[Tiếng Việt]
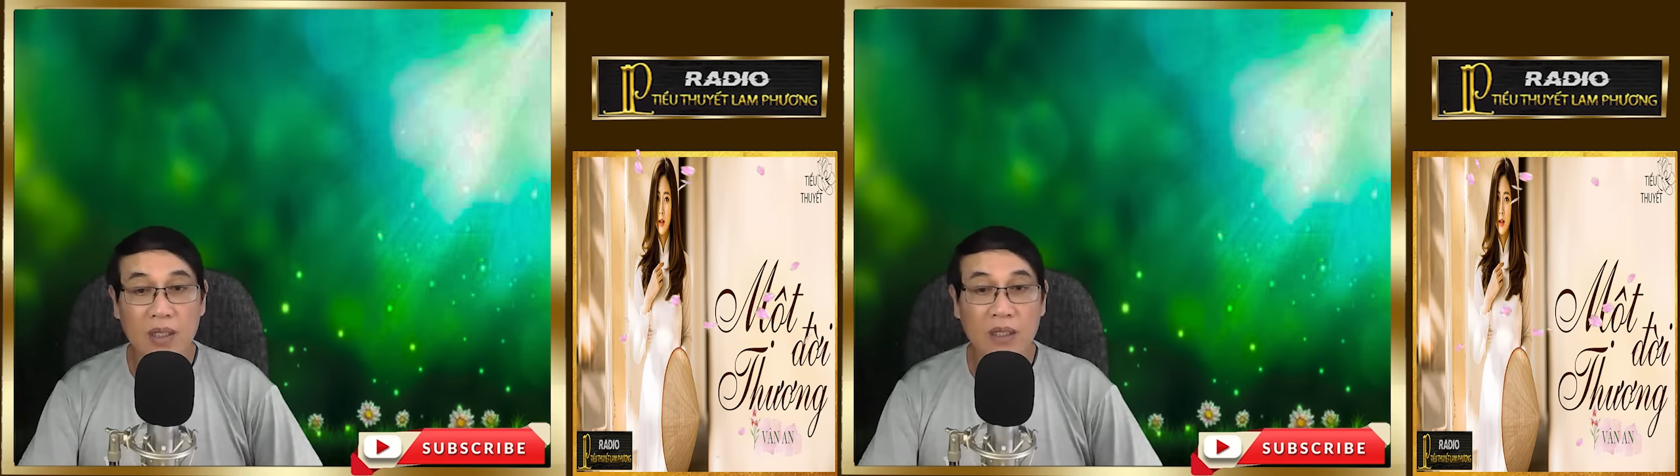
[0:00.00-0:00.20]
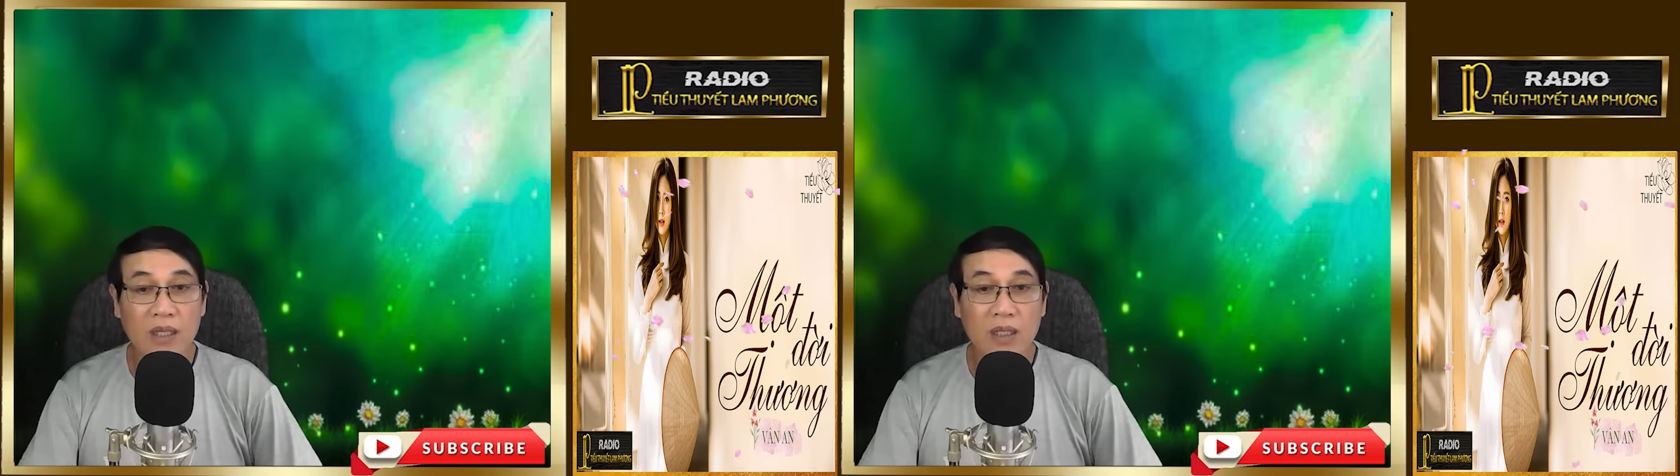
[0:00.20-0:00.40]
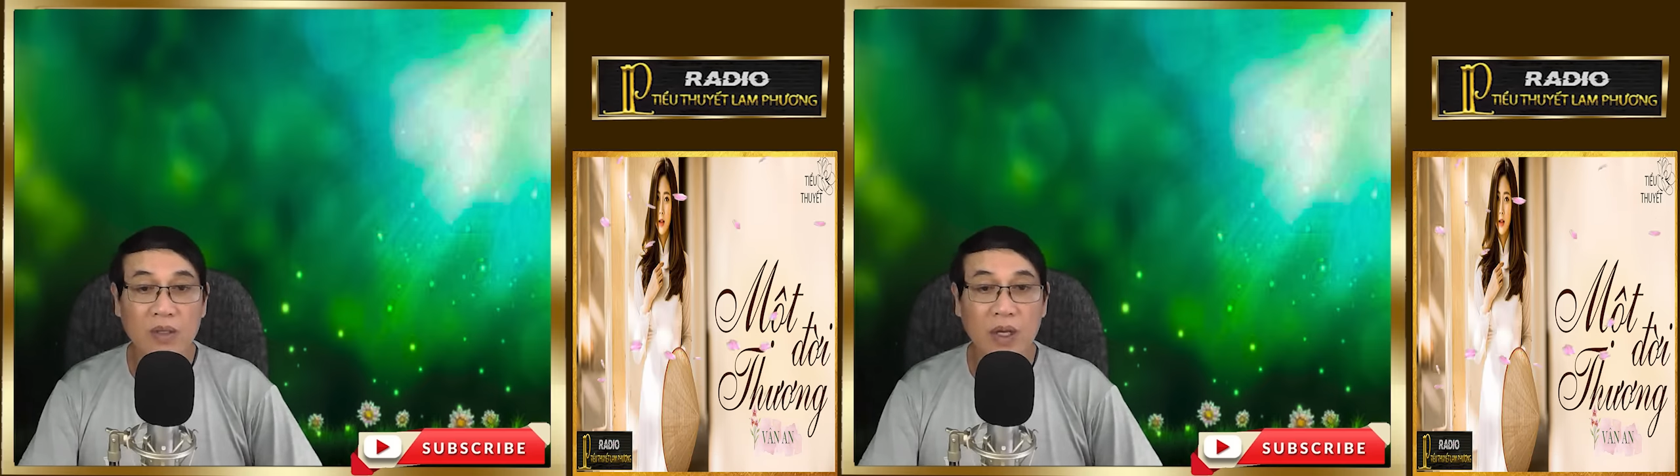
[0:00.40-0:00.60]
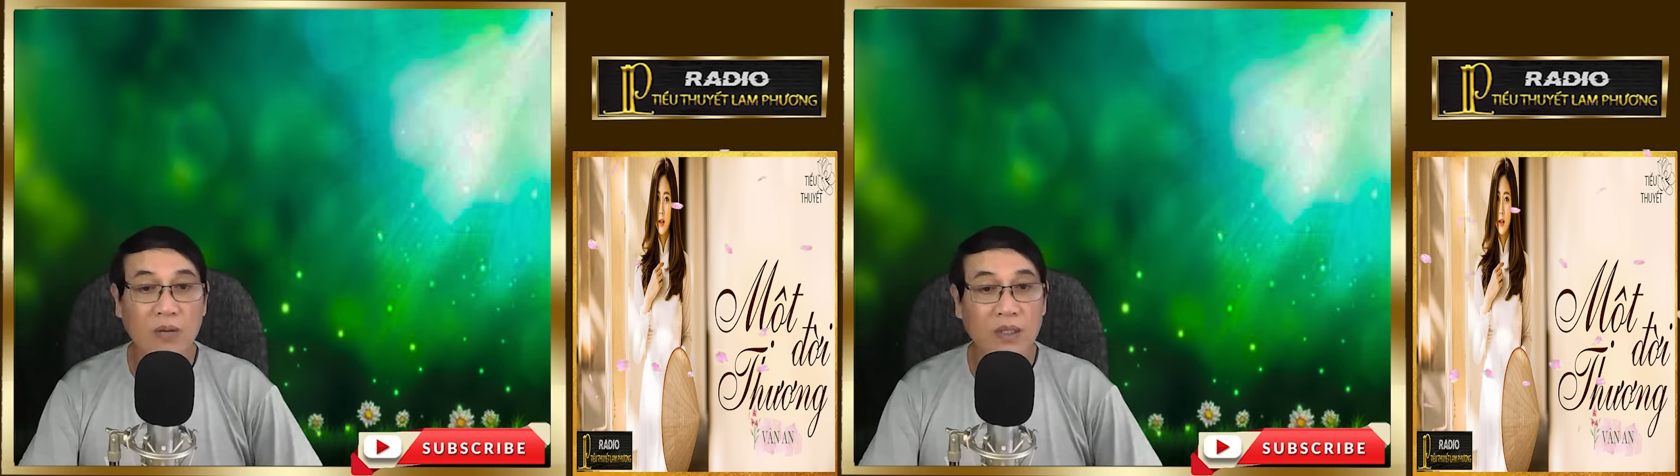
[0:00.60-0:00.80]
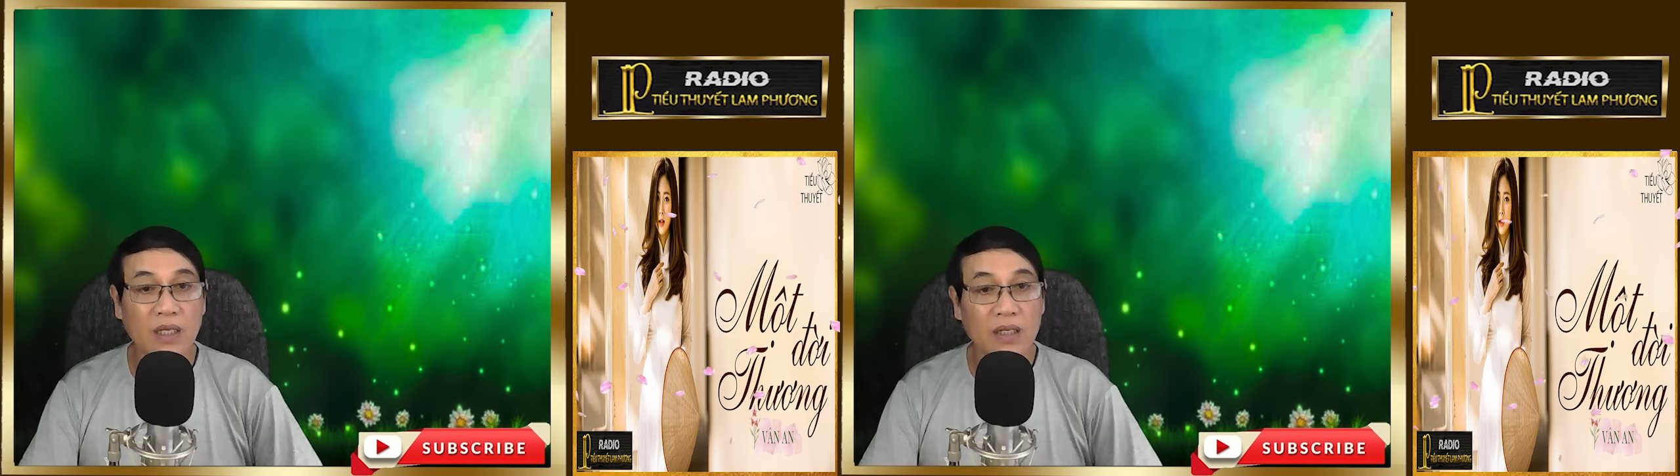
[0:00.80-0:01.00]
nên không
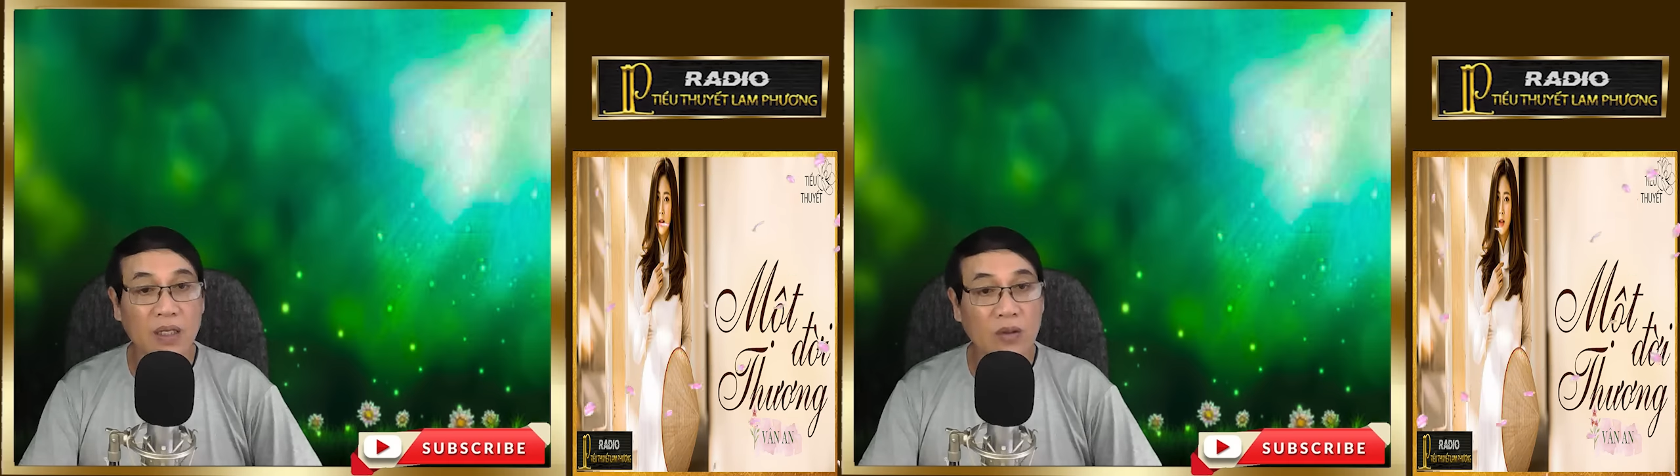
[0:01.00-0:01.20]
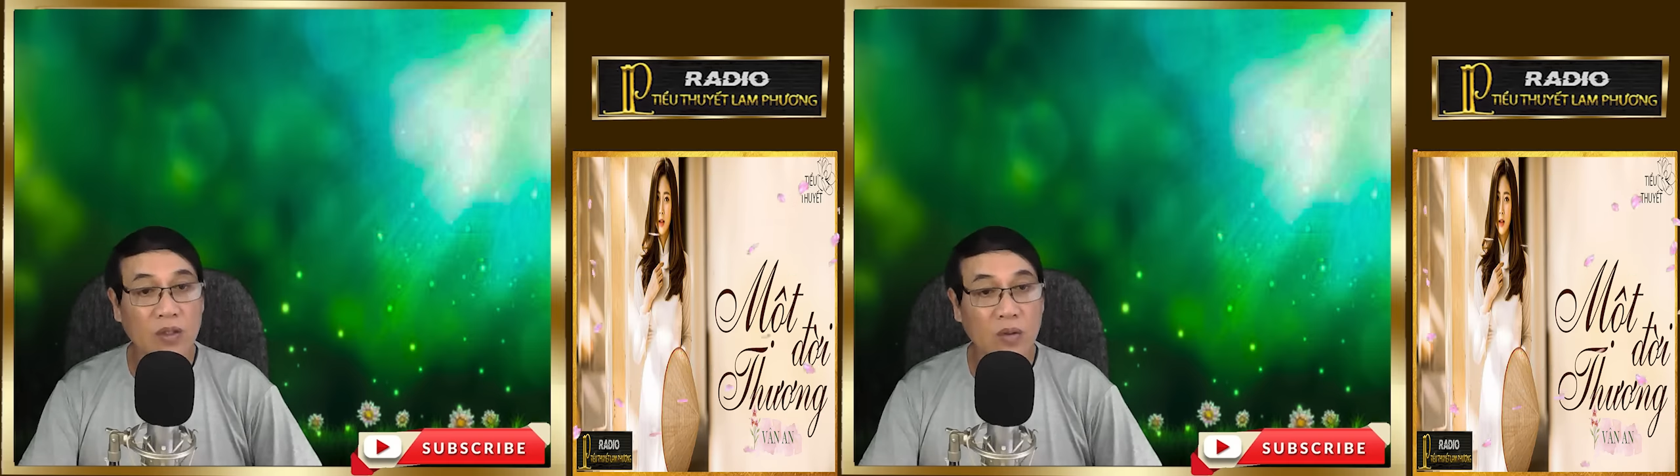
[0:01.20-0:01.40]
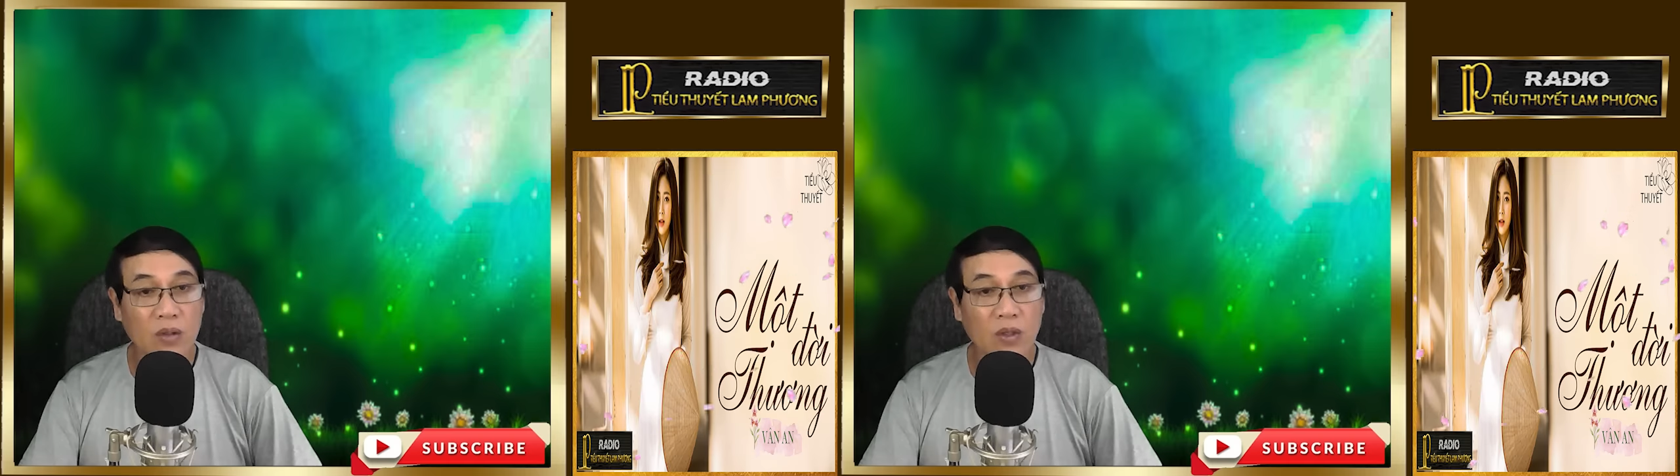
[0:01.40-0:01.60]
hiểu tình yêu rốt